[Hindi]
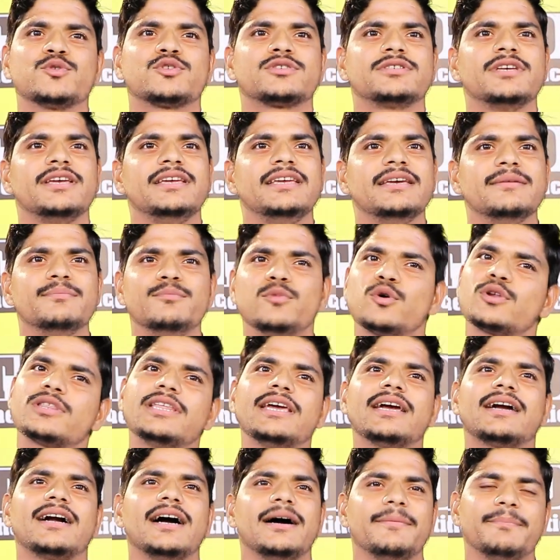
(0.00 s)
मुझसे ये
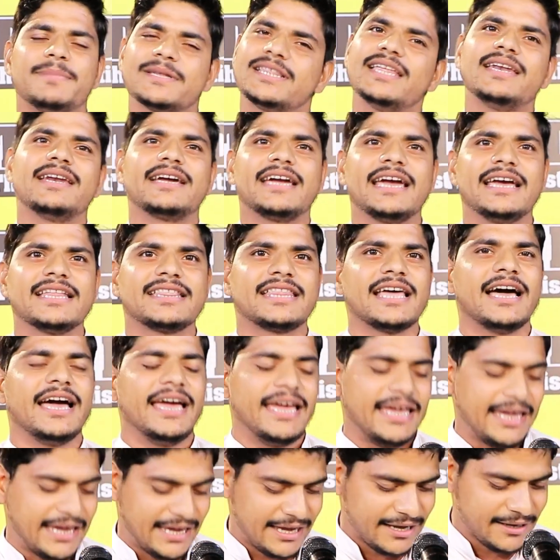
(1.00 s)
मुर्दे का बदन कहता
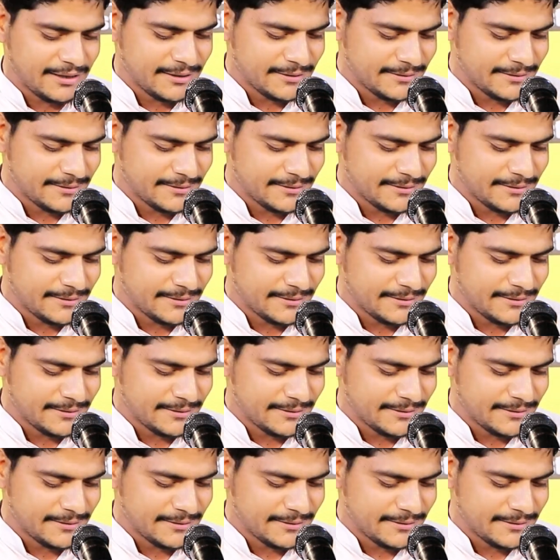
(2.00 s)
है